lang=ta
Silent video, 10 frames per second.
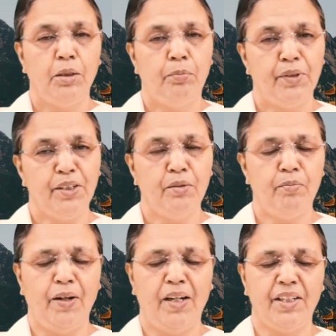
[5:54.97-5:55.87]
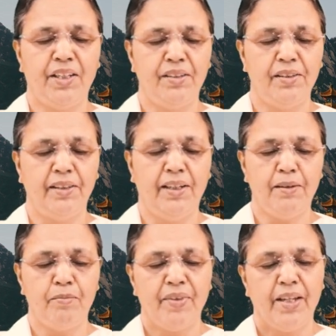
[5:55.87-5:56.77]
இப்படியும்
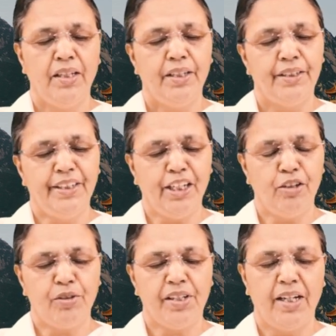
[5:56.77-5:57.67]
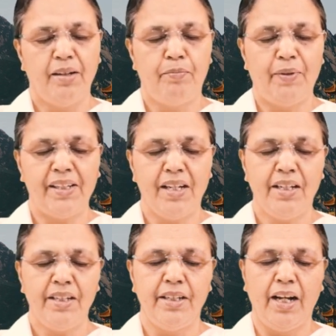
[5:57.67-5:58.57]
பாடுகின்றனர் எங்களுடைய
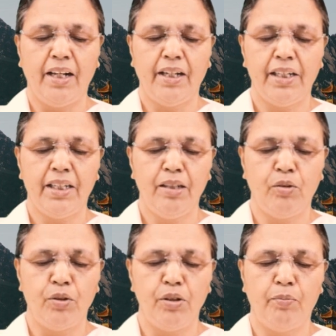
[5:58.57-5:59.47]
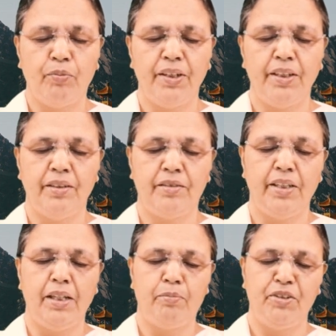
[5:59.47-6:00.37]
படகை அக்கறையில் கொண்டு போய்
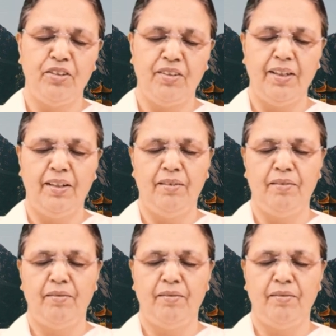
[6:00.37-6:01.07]
சேர்ப்பியுங்கள்